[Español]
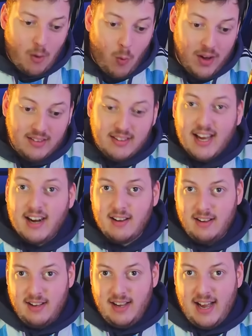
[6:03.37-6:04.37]

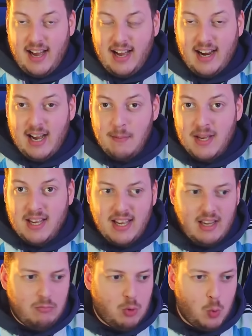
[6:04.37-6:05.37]
aguantar a James
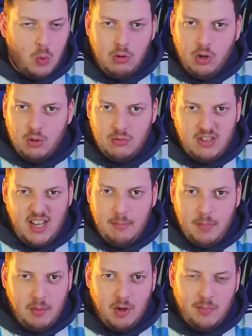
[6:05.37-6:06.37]
que tuvo unos
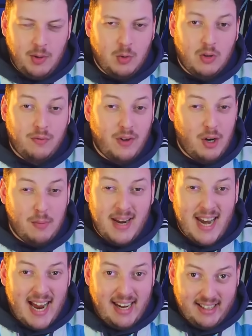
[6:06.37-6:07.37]
10 primeros minutos
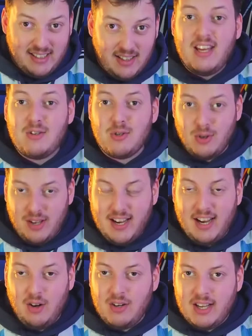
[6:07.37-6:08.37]
fenomenales. ¿Qué hizo
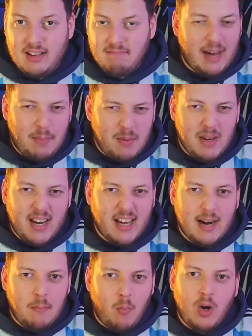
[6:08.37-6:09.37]
Scaloni? La primera
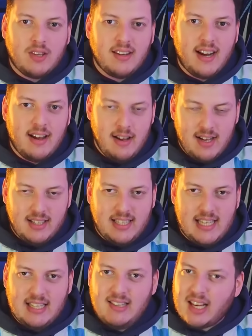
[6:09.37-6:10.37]
gran muestra
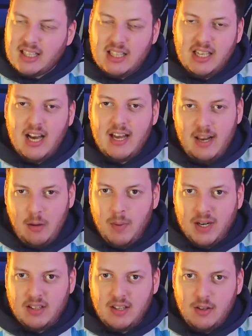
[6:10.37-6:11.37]
de táctica en el
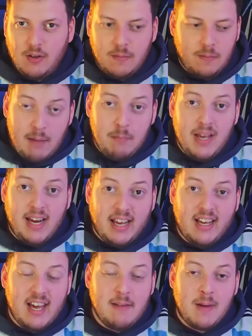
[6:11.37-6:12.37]
partido. Cambia el
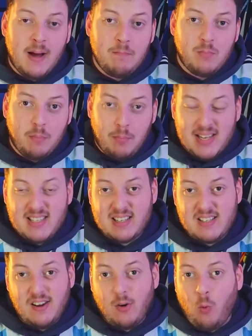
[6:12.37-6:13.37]
esquema, pasa
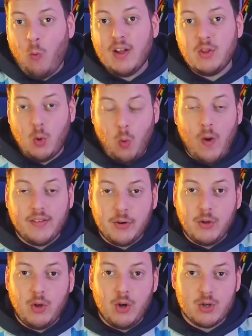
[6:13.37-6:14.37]
a ser
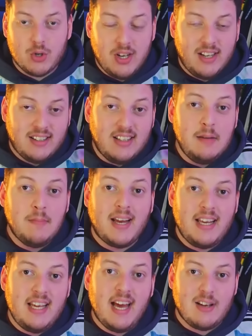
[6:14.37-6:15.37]
4-4-2, Di
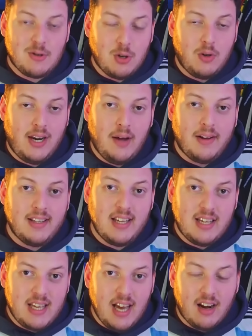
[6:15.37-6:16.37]
María sobre la
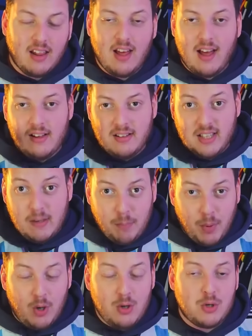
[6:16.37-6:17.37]
banda izquierda, De
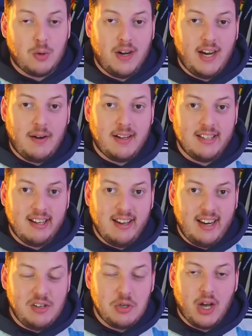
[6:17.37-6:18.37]
Paul sobre la banda
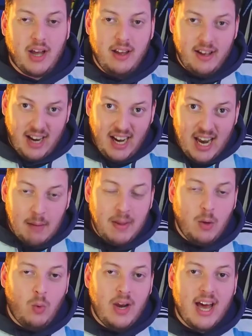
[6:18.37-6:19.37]
derecha, en la
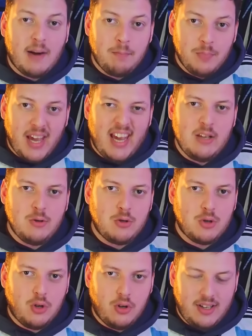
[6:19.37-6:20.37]
medular
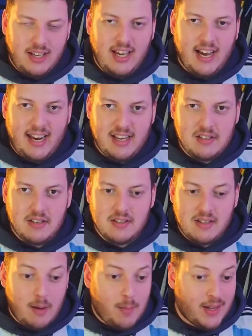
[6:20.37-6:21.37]
Enzo y
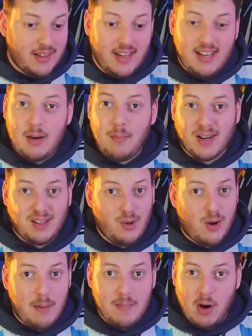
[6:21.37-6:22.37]
Alexis. Y a partir de ahí el
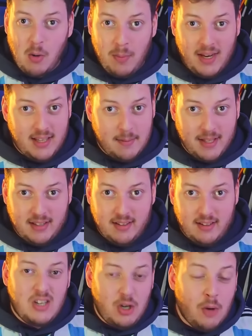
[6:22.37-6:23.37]
partido cambia
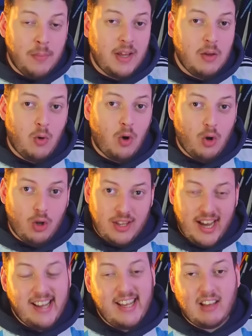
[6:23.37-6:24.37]
completamente. Si no me equivoco,
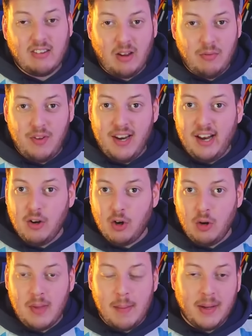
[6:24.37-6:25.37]
de ahí hasta el final
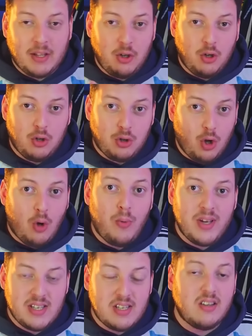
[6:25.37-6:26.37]
Colombia pateó dos
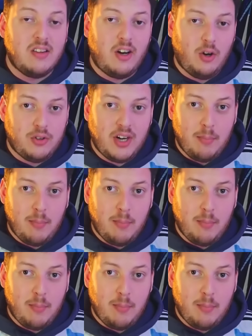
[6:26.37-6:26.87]
veces entre los